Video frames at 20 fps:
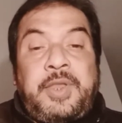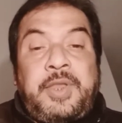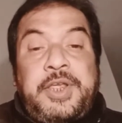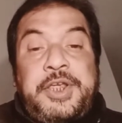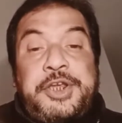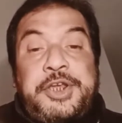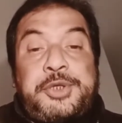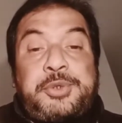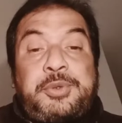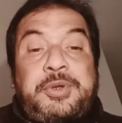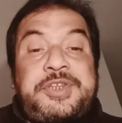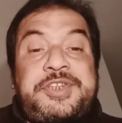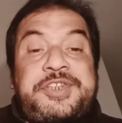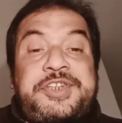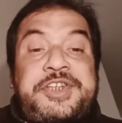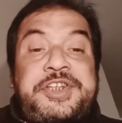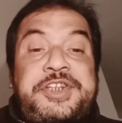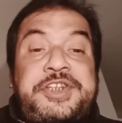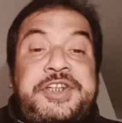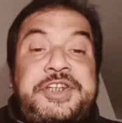ইট ওয়াজ
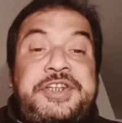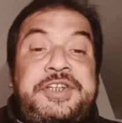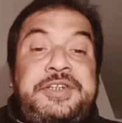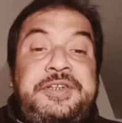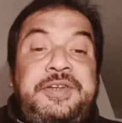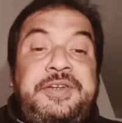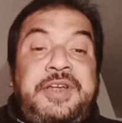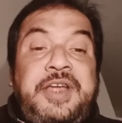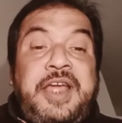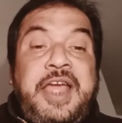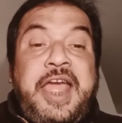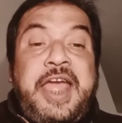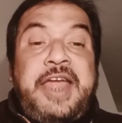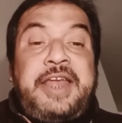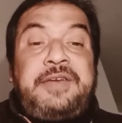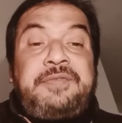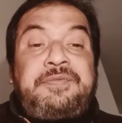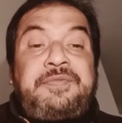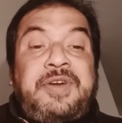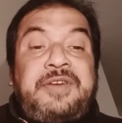রিটেন
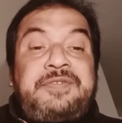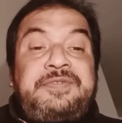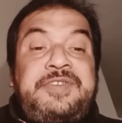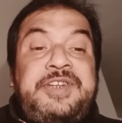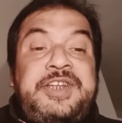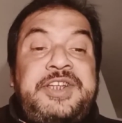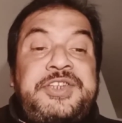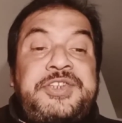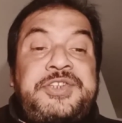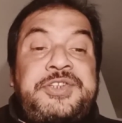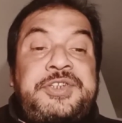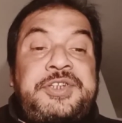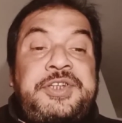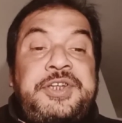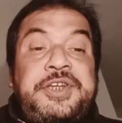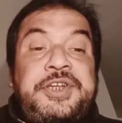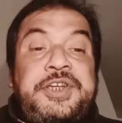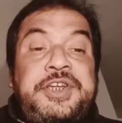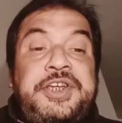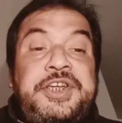অ্যান্ড পাবলিশড
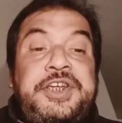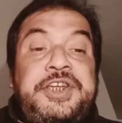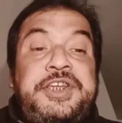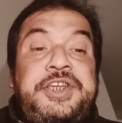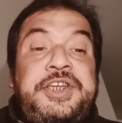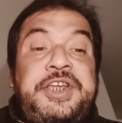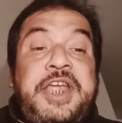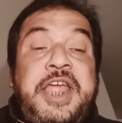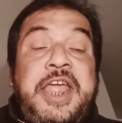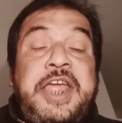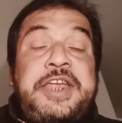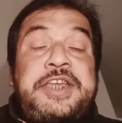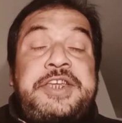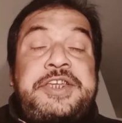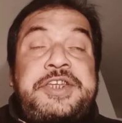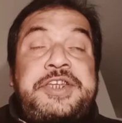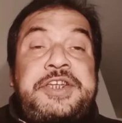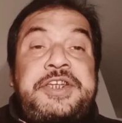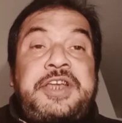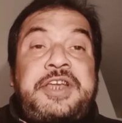
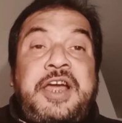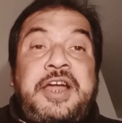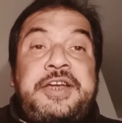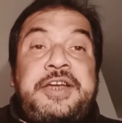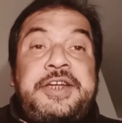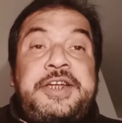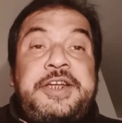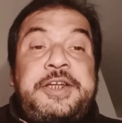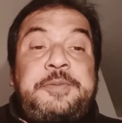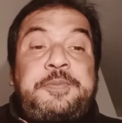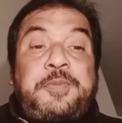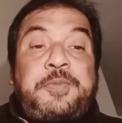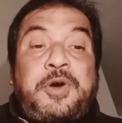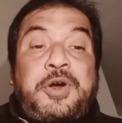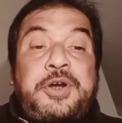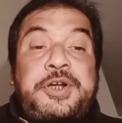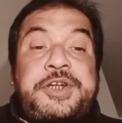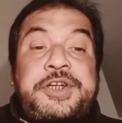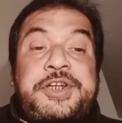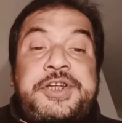ইন হান্ড্রেড
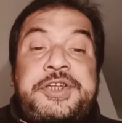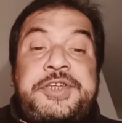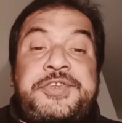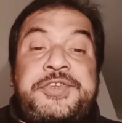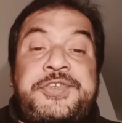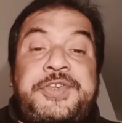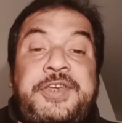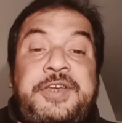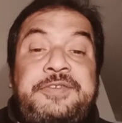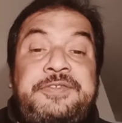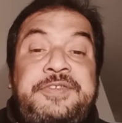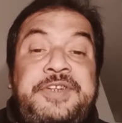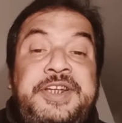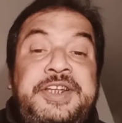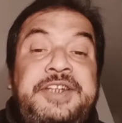ফর্টি সেভেন